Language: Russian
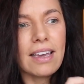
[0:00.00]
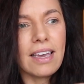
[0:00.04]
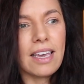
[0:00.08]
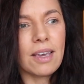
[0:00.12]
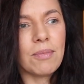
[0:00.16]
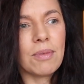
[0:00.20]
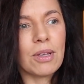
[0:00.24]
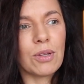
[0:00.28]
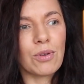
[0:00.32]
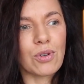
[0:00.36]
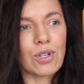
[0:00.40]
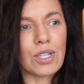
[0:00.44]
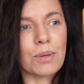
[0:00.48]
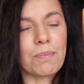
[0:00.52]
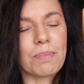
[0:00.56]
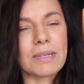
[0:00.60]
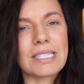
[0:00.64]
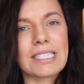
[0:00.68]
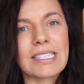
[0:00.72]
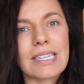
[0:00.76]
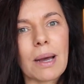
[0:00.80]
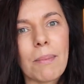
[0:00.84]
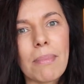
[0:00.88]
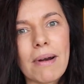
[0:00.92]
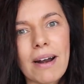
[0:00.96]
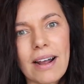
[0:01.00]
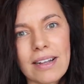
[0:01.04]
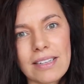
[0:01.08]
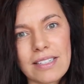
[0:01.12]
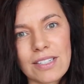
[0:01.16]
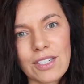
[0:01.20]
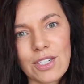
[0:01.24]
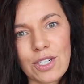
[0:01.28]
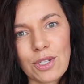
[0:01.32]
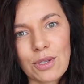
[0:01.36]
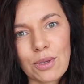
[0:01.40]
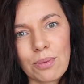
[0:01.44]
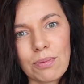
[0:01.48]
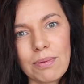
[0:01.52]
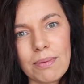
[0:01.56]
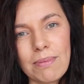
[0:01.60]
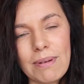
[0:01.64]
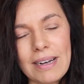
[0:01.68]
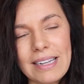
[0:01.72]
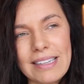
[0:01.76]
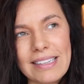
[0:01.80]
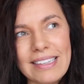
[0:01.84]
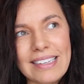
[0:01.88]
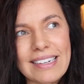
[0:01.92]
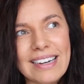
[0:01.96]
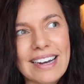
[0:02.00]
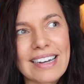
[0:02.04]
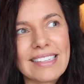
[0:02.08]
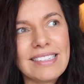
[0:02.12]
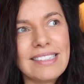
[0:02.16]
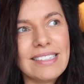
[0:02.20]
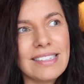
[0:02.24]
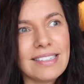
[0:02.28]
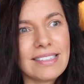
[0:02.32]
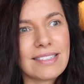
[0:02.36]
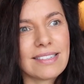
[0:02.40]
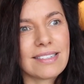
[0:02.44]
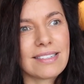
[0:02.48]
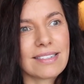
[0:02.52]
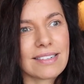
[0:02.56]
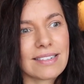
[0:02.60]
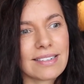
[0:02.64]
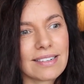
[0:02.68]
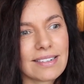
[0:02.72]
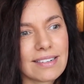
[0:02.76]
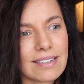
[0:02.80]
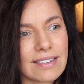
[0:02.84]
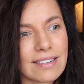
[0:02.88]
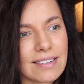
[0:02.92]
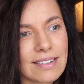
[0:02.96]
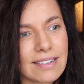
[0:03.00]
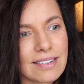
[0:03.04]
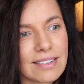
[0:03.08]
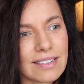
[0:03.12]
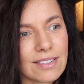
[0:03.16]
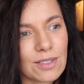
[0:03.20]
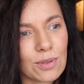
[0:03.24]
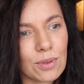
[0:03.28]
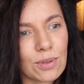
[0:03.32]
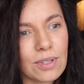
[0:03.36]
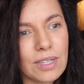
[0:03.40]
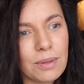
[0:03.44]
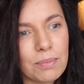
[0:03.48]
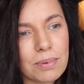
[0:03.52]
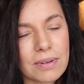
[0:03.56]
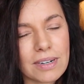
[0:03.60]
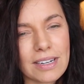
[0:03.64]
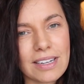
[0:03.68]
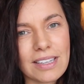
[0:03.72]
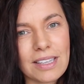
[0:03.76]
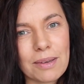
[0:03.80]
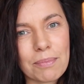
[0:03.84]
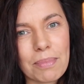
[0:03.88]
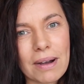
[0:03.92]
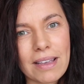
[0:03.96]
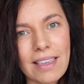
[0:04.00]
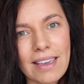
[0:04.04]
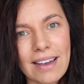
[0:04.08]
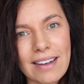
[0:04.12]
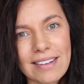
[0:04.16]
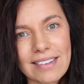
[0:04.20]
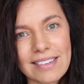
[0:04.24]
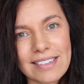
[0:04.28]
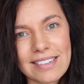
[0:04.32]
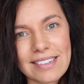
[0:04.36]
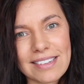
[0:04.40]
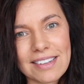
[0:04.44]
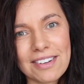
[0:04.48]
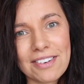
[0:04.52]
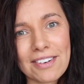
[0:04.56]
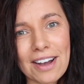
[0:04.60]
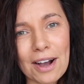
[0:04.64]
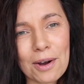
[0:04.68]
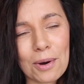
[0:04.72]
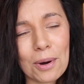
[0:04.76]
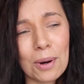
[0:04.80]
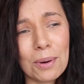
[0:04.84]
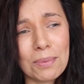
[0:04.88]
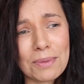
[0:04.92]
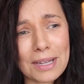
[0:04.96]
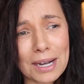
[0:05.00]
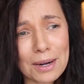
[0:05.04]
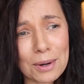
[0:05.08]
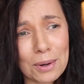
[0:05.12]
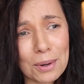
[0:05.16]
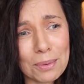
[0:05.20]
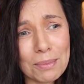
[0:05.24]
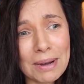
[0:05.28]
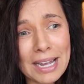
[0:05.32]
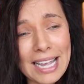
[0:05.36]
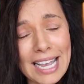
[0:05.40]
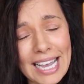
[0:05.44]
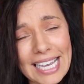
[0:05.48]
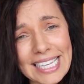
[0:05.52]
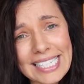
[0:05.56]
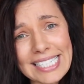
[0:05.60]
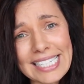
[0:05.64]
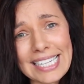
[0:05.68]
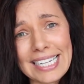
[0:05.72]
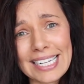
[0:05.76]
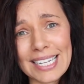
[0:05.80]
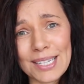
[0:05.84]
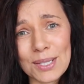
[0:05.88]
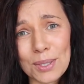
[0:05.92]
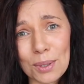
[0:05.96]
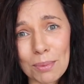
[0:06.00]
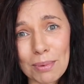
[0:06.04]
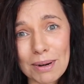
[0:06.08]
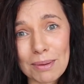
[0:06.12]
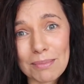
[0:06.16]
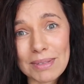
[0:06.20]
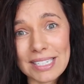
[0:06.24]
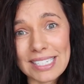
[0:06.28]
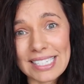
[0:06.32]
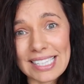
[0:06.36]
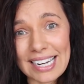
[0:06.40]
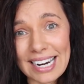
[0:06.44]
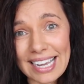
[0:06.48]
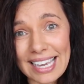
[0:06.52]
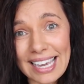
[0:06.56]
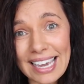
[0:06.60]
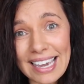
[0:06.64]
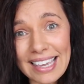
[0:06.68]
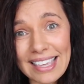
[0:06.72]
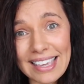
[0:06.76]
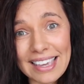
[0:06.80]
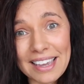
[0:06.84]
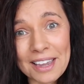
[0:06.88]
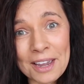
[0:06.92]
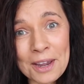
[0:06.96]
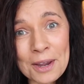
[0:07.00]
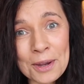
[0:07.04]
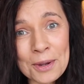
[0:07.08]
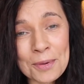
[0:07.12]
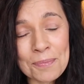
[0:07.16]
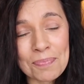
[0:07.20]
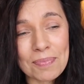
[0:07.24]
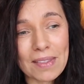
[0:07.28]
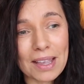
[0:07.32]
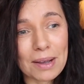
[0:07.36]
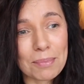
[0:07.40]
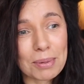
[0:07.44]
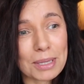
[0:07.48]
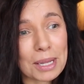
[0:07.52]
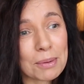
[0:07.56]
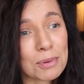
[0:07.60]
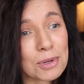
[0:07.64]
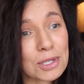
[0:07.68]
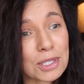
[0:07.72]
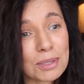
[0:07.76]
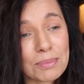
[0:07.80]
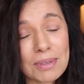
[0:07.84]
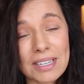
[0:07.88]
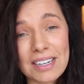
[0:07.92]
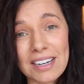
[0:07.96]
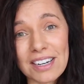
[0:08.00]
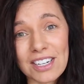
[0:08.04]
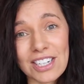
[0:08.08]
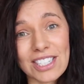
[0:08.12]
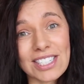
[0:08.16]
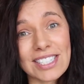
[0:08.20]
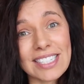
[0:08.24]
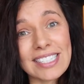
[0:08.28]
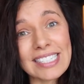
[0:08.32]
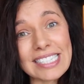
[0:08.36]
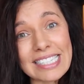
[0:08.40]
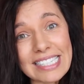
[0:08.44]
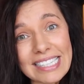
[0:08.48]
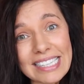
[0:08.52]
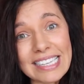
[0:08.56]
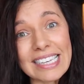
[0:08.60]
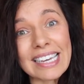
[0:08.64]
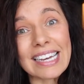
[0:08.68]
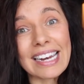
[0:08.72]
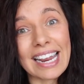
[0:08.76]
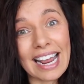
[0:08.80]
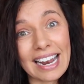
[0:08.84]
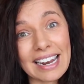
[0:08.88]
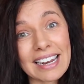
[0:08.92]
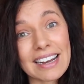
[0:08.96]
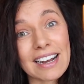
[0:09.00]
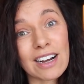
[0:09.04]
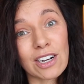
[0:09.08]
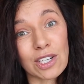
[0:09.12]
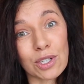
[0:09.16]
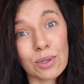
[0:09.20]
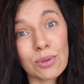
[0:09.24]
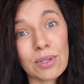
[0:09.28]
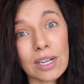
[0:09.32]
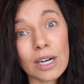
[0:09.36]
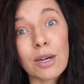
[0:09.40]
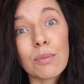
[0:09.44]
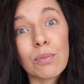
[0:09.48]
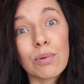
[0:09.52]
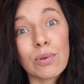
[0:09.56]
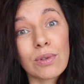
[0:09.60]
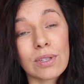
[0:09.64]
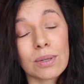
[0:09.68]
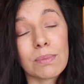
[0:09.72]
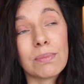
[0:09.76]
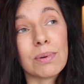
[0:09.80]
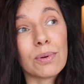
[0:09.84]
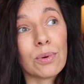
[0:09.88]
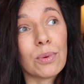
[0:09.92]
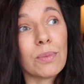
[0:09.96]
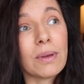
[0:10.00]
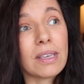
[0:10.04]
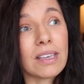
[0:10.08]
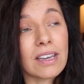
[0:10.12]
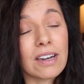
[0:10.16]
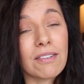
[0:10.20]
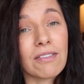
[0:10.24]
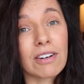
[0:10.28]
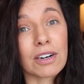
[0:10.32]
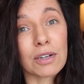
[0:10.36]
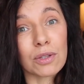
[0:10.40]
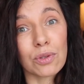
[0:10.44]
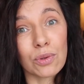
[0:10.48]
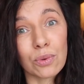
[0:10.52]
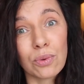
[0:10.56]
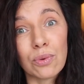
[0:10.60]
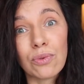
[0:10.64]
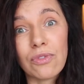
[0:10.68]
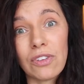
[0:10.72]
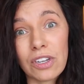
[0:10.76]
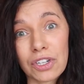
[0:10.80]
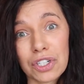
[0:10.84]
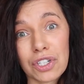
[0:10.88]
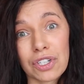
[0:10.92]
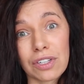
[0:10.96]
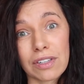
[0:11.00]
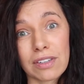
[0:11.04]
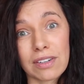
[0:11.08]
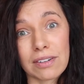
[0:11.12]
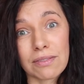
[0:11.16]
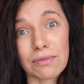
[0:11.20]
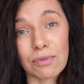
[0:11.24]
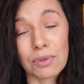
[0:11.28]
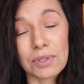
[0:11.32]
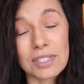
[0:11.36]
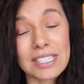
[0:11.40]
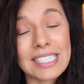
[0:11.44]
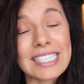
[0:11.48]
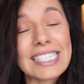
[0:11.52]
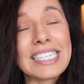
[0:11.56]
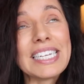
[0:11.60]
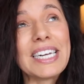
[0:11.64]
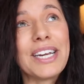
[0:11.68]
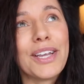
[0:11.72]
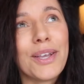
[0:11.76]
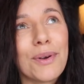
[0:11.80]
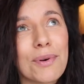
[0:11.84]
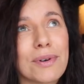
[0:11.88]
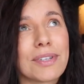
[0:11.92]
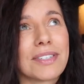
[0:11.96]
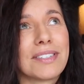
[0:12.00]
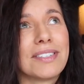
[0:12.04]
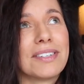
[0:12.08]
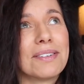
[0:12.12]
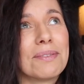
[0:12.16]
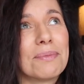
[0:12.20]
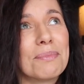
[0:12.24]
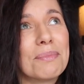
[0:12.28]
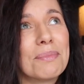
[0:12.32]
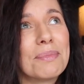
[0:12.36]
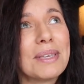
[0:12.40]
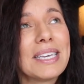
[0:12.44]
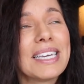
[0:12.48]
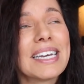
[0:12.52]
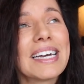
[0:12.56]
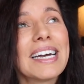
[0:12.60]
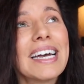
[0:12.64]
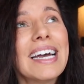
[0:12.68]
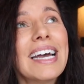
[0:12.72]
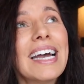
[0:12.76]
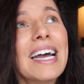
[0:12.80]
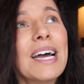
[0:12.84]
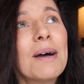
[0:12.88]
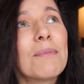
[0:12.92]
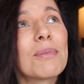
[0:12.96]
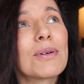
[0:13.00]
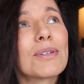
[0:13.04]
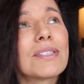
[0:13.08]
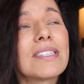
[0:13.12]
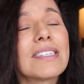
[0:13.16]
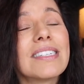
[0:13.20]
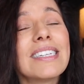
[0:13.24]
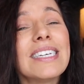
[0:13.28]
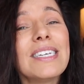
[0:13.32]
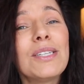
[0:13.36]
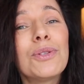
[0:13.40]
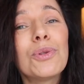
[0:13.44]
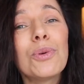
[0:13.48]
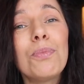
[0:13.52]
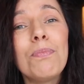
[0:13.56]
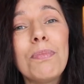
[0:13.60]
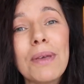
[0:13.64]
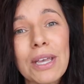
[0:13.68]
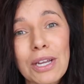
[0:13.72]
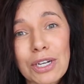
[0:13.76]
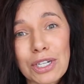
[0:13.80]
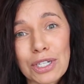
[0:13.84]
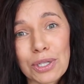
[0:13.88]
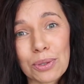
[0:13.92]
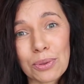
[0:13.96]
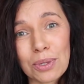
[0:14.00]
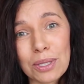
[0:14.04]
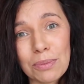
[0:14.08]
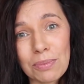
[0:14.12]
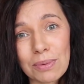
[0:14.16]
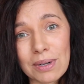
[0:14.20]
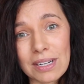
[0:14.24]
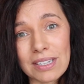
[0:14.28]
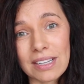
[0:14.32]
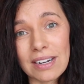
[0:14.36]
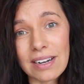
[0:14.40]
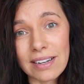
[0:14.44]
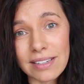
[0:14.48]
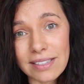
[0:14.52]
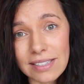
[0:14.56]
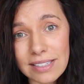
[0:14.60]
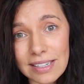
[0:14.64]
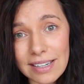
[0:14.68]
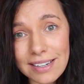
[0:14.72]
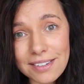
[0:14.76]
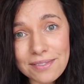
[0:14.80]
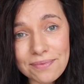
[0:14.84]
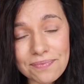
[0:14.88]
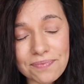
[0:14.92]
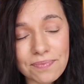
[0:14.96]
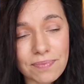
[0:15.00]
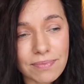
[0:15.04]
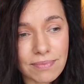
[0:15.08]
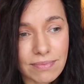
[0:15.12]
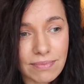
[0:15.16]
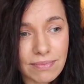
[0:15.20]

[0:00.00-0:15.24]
и мне нужно подсобраться, чтобы, блин, не ходить а, с улыбкой непонятно в каком таком сильно добром настроении, а потому что, мне кажется, эти дни я реально хожу так, будто бы у меня во рту вешалка. Вот серьезно. У меня просто наитупейшая улыбка на лице –